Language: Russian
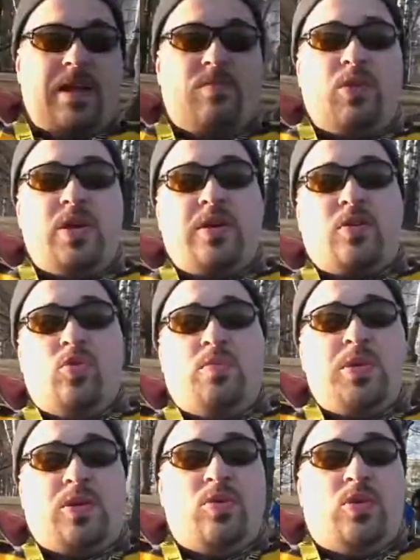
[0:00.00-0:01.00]
Для более
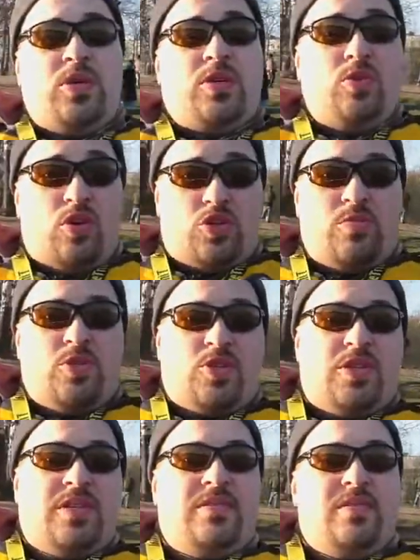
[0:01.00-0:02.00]
крупных лодок тоже
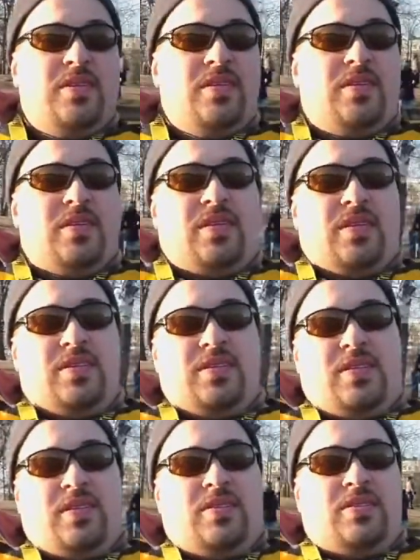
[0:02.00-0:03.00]
можно
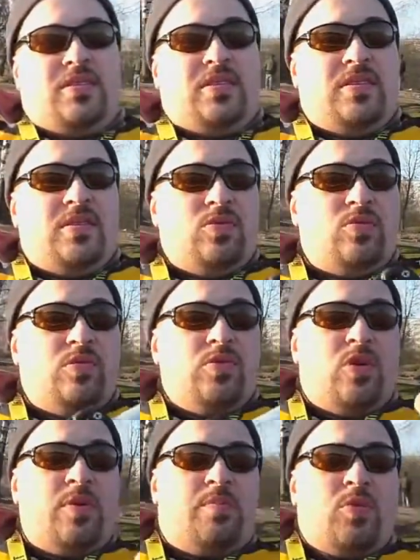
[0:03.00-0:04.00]
делать
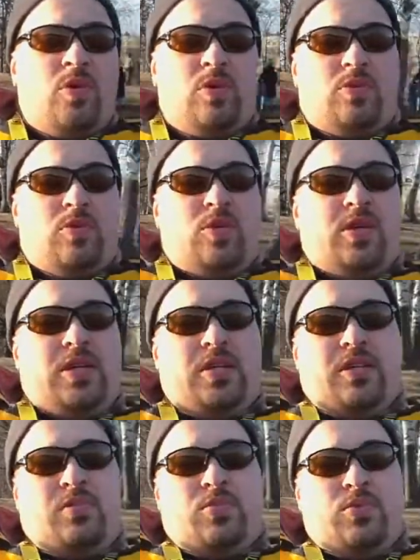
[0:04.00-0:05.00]
надувной пол, но
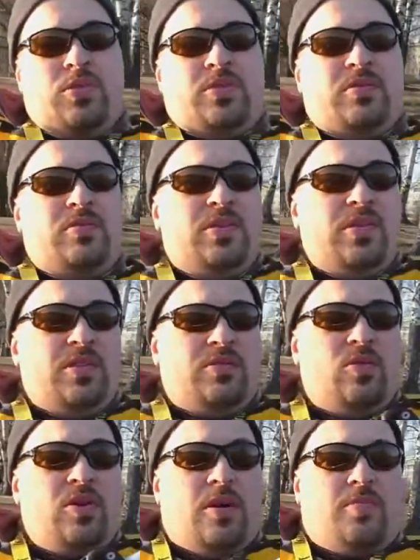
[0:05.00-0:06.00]
это будет не
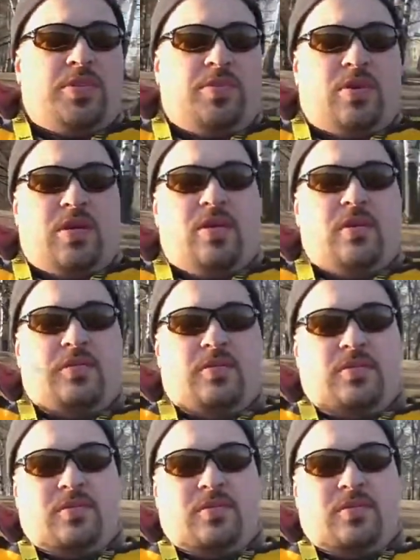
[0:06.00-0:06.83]
настолько оптимально.